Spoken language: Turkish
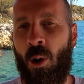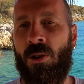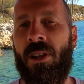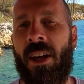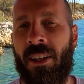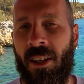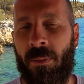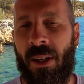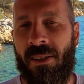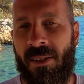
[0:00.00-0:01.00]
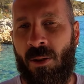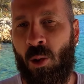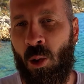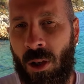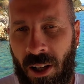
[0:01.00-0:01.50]
önceden giymek sizin
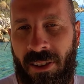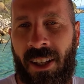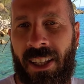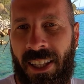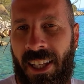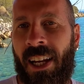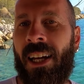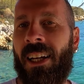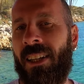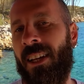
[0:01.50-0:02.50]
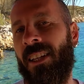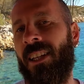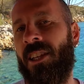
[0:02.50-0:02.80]
suyun altına girene kadar ki